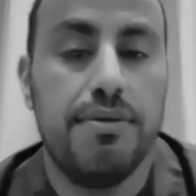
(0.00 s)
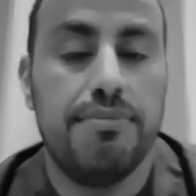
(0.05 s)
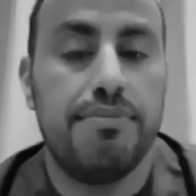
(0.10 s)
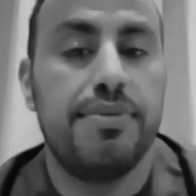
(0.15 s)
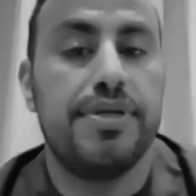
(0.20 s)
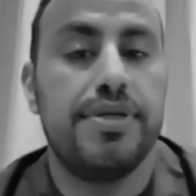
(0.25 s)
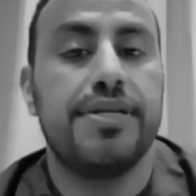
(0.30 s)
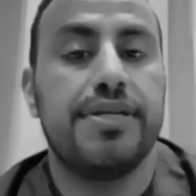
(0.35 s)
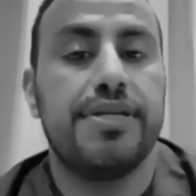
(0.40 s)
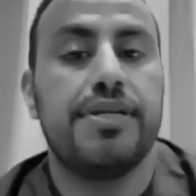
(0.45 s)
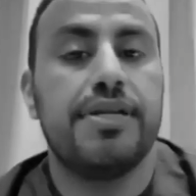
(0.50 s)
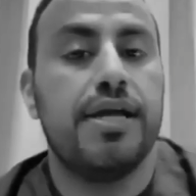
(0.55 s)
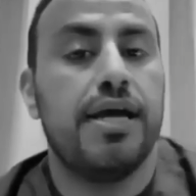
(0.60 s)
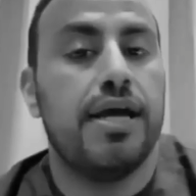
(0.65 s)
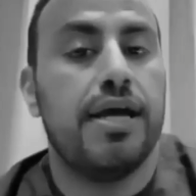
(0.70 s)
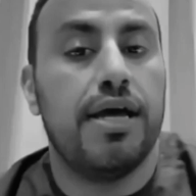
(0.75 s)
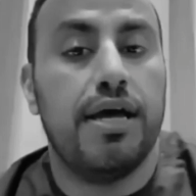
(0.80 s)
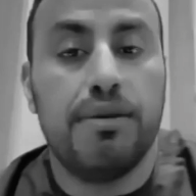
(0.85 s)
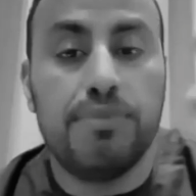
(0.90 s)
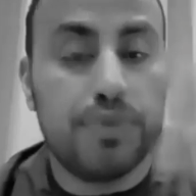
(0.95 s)
من
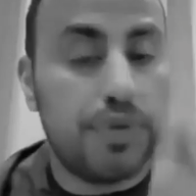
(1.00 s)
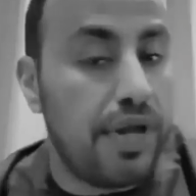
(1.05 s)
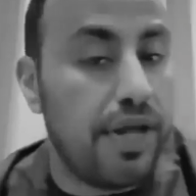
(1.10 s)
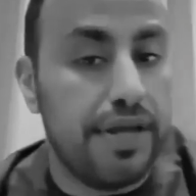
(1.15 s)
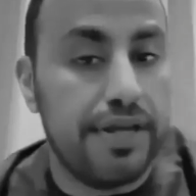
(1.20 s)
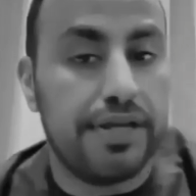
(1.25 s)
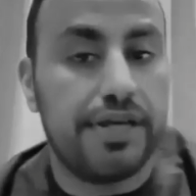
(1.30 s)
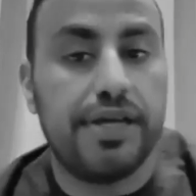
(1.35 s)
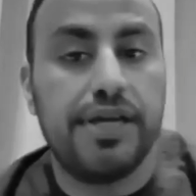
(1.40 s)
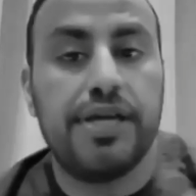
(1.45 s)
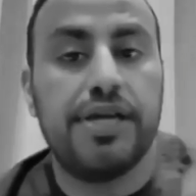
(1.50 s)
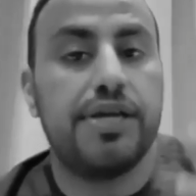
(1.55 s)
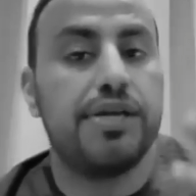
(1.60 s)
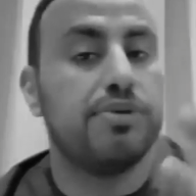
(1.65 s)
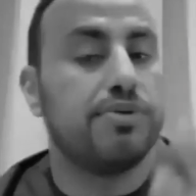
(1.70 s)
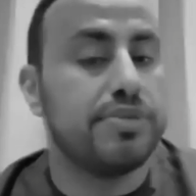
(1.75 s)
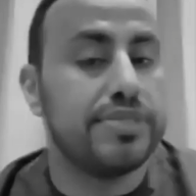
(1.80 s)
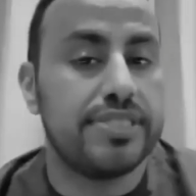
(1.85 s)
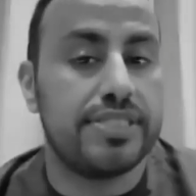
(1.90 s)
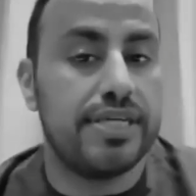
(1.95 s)
آه،
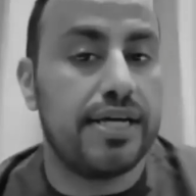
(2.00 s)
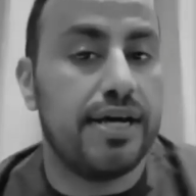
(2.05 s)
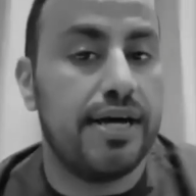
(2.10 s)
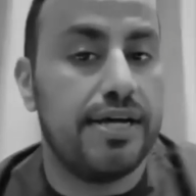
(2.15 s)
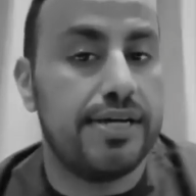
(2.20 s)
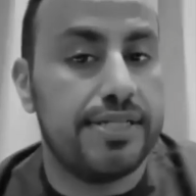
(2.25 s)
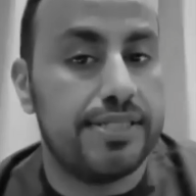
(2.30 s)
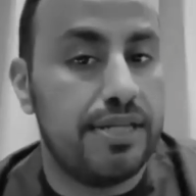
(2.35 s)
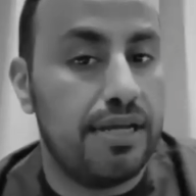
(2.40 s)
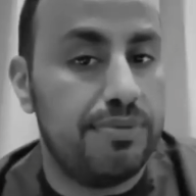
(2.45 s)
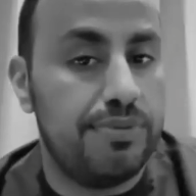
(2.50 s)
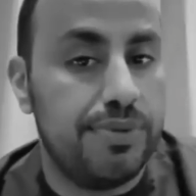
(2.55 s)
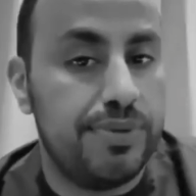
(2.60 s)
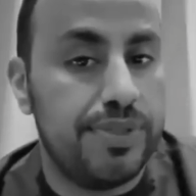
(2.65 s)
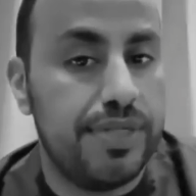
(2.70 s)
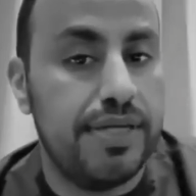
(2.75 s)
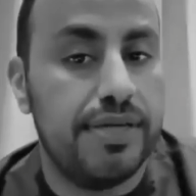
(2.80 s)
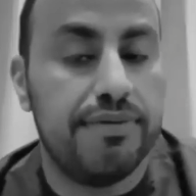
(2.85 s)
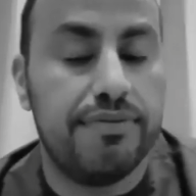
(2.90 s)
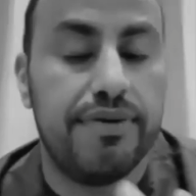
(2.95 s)
المراهقين والصغار
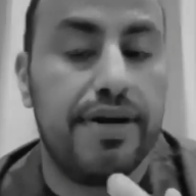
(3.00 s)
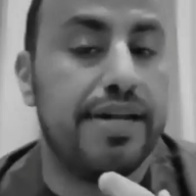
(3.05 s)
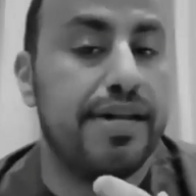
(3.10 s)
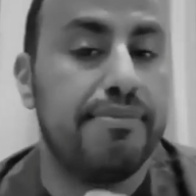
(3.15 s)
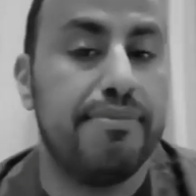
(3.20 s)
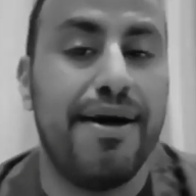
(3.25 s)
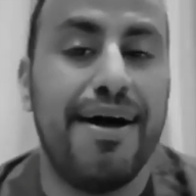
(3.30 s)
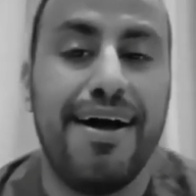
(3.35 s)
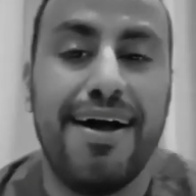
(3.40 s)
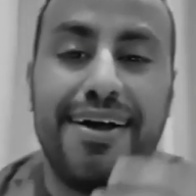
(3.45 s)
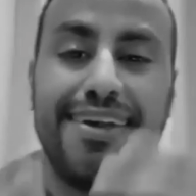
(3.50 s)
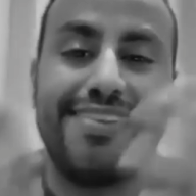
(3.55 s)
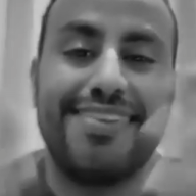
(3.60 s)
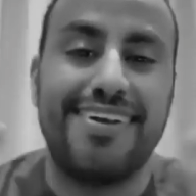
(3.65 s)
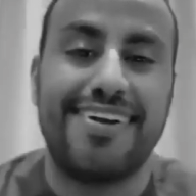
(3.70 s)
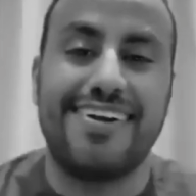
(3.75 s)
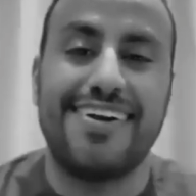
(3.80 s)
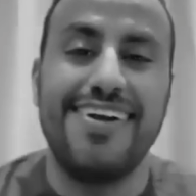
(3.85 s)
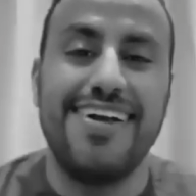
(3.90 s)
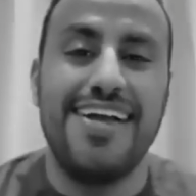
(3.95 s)
يتابعوني فأنا ما
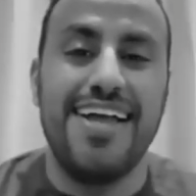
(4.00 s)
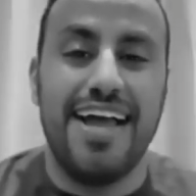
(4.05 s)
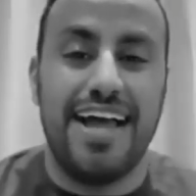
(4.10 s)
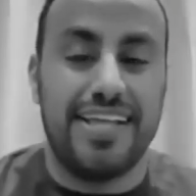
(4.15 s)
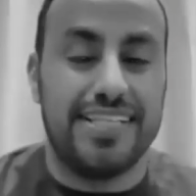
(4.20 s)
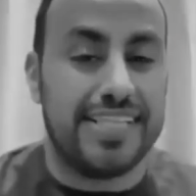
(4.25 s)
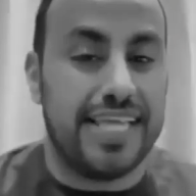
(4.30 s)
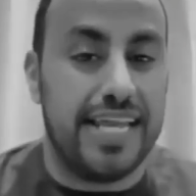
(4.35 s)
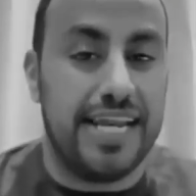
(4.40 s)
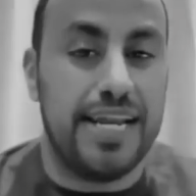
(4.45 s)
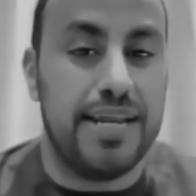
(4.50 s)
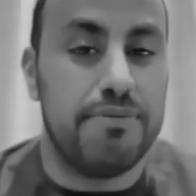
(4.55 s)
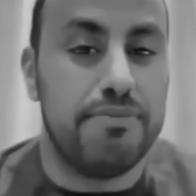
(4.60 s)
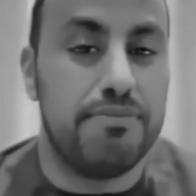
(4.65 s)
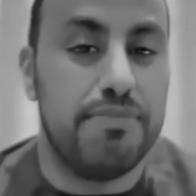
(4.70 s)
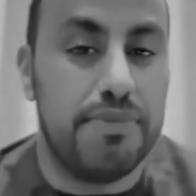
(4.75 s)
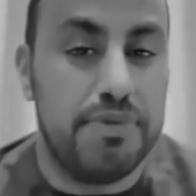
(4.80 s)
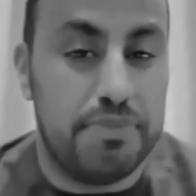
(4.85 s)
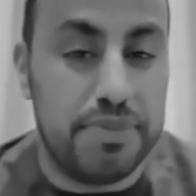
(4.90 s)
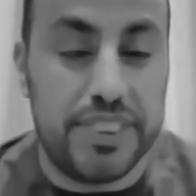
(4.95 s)
أقدر
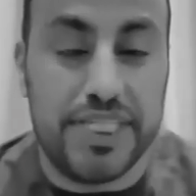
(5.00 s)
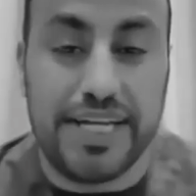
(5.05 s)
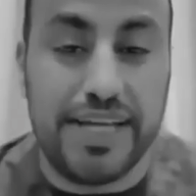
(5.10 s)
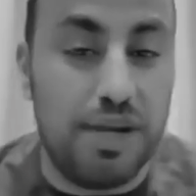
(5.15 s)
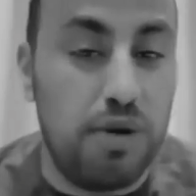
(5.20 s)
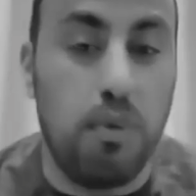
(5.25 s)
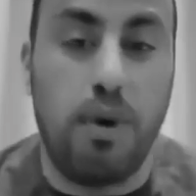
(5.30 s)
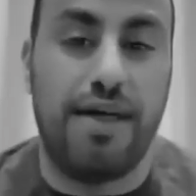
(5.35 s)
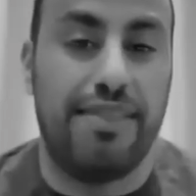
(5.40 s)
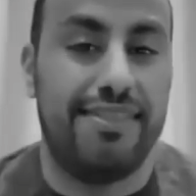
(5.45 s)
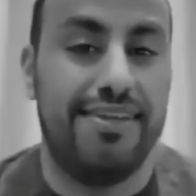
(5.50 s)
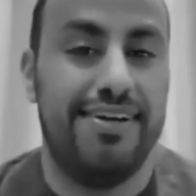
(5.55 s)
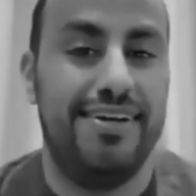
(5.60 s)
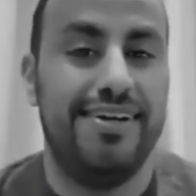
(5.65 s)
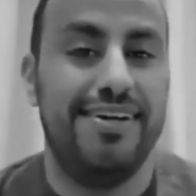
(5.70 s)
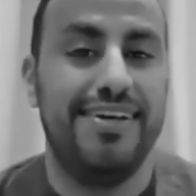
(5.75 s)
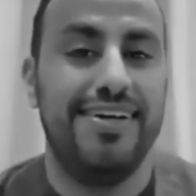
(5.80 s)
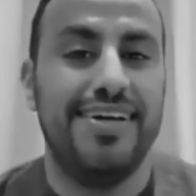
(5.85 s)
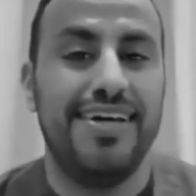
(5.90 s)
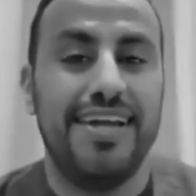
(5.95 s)
أتكلم بشكل
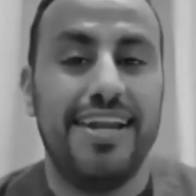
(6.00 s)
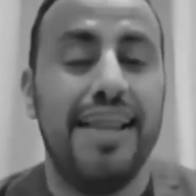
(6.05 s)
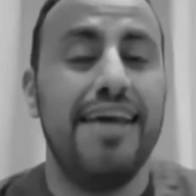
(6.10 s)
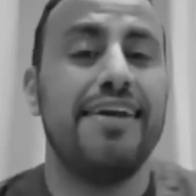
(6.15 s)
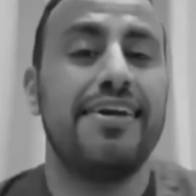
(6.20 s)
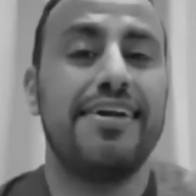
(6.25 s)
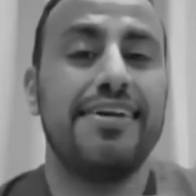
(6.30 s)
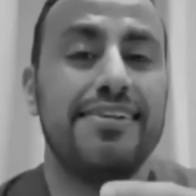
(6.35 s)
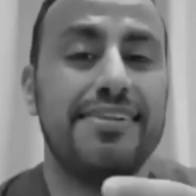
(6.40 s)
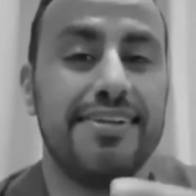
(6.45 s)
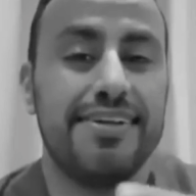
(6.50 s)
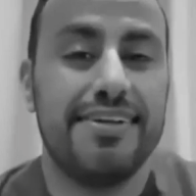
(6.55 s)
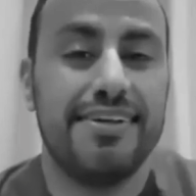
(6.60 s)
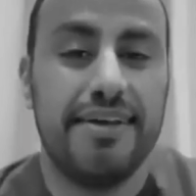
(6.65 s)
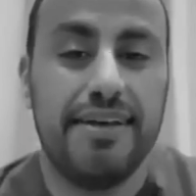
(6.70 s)
واضح لكن